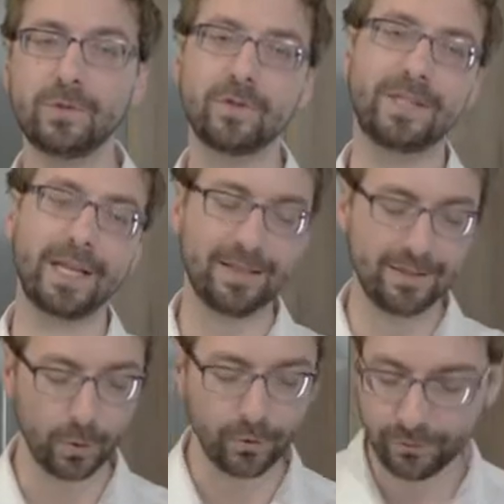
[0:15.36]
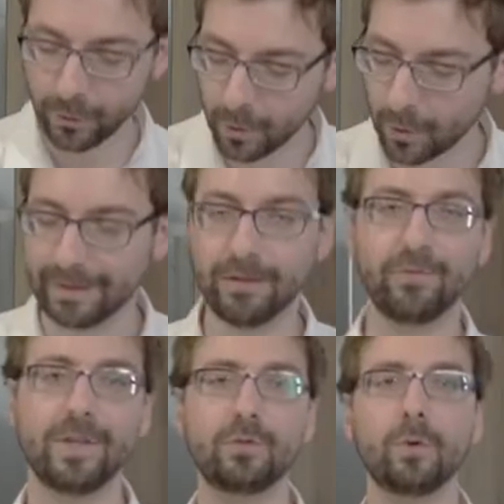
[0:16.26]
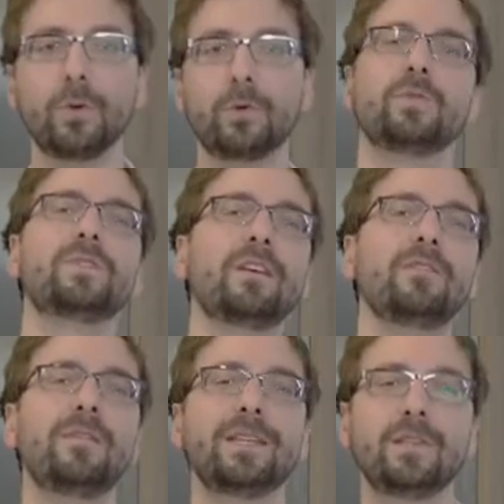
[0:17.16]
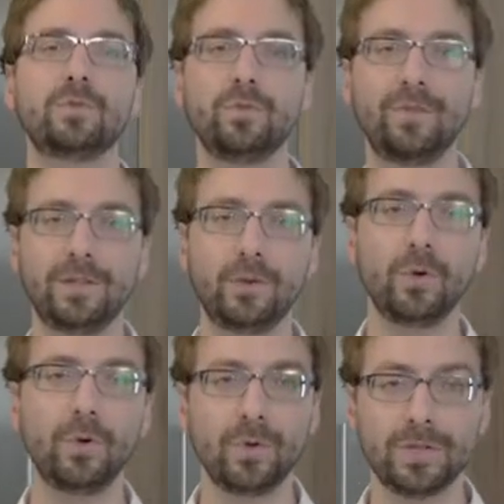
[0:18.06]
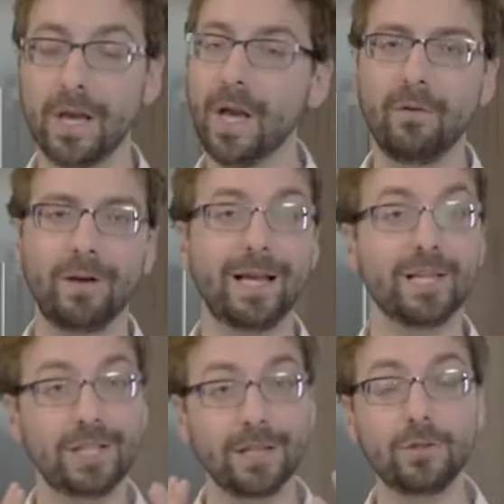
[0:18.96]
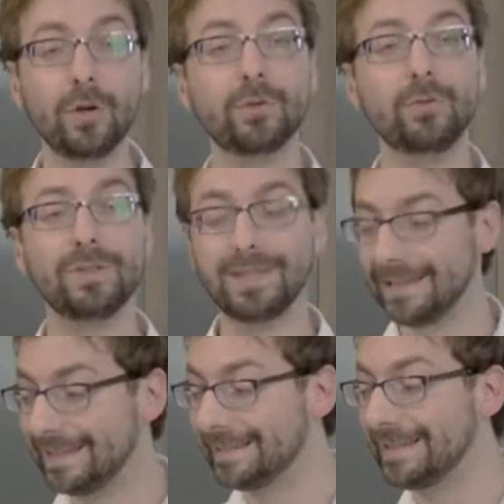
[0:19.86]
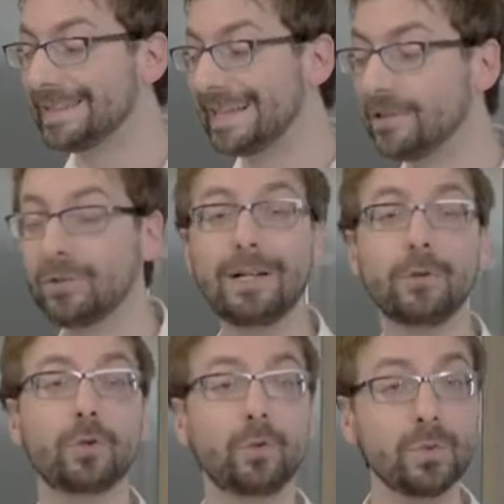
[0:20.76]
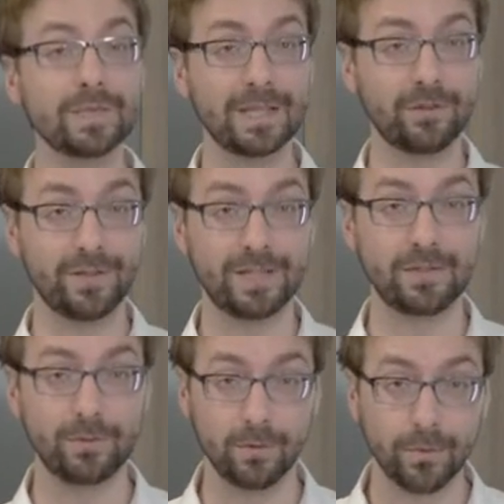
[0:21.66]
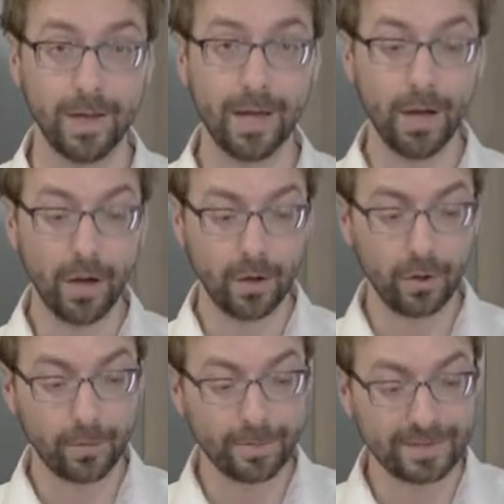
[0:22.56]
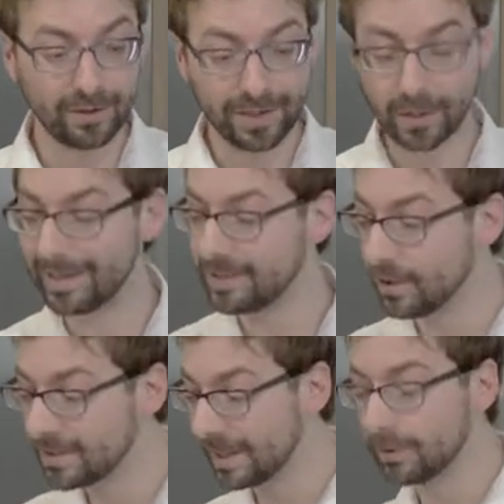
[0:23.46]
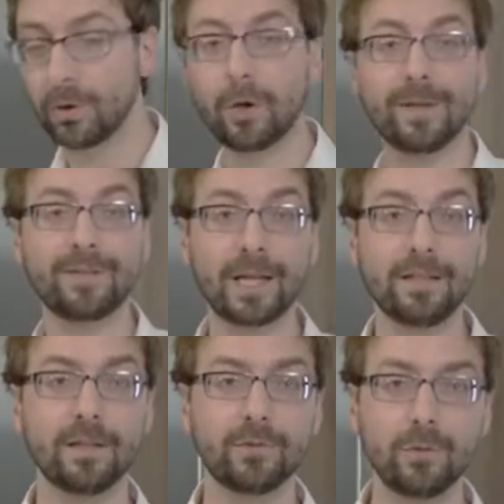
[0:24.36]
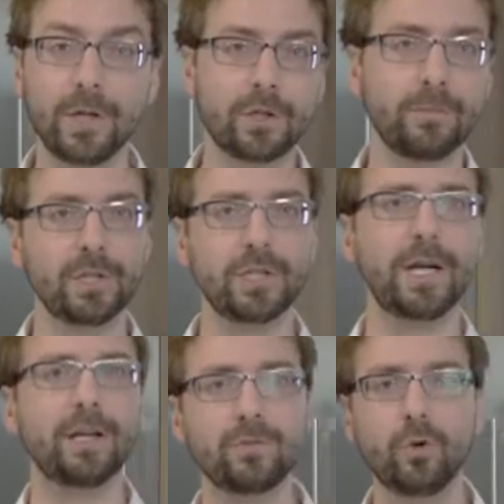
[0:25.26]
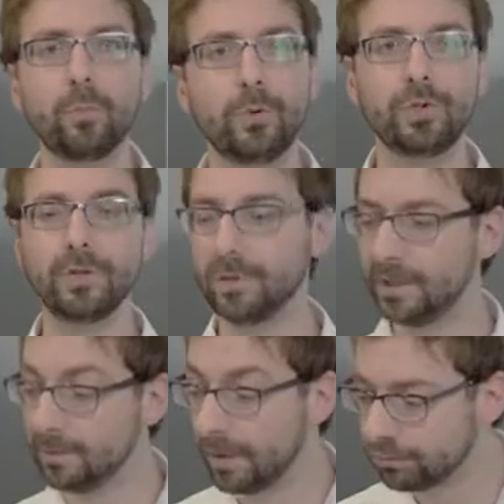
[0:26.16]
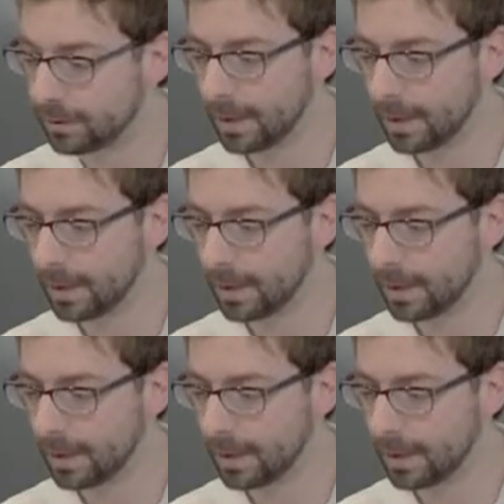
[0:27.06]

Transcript: sur stériliser au four, on avait fait sur mieux conserver avec des sous-videuses. Voilà, j'adore tout ce qui est technique traditionnelle de conservation. Euh, c'est vrai que les anciens trucs comme la stérilisation, les gens de ma génération ou plus jeunes se disent... Bah,